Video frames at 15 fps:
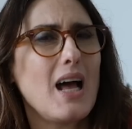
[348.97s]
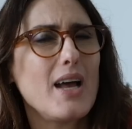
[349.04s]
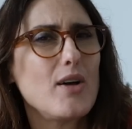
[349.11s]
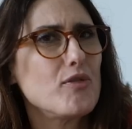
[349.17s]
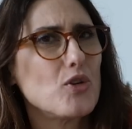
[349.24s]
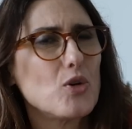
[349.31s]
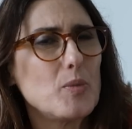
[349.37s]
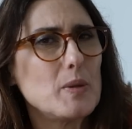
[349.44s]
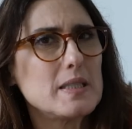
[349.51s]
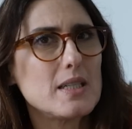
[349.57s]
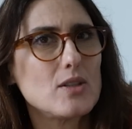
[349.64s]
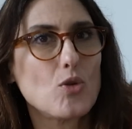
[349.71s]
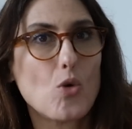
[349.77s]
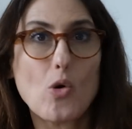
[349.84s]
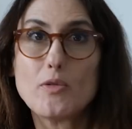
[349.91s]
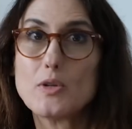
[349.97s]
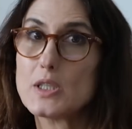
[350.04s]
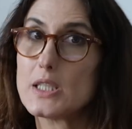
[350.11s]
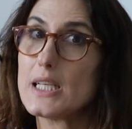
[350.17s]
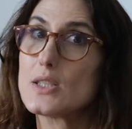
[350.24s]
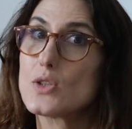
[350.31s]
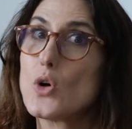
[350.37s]
Aí eu fico pensando, ou
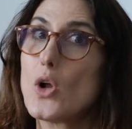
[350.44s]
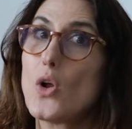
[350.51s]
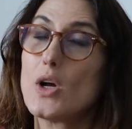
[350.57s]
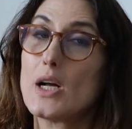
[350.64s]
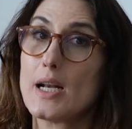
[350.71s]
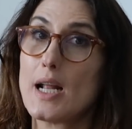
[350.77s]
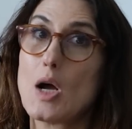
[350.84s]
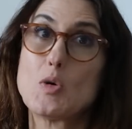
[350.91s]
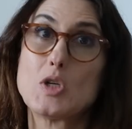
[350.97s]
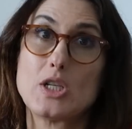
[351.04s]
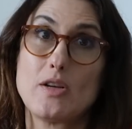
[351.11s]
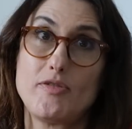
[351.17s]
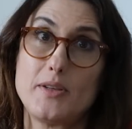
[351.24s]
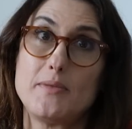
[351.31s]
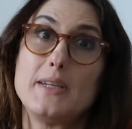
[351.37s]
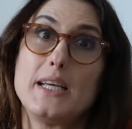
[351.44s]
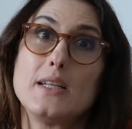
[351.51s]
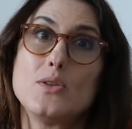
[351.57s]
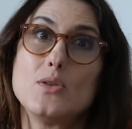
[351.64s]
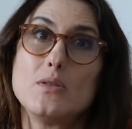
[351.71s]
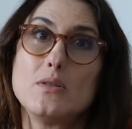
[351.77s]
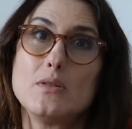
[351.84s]
você as coloca na água já fervendo,